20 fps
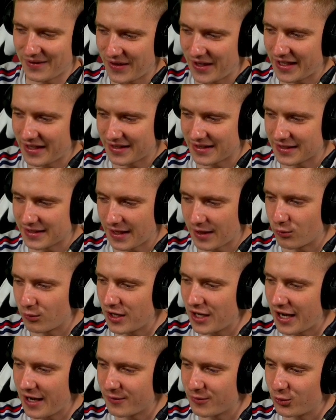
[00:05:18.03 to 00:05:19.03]
wenigstens dann
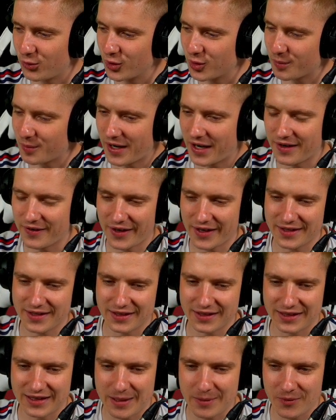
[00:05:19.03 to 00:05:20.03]
Real Life Fußball, weißt
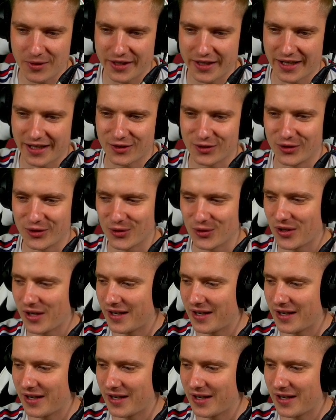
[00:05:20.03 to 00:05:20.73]
du, Teamgedanke und so,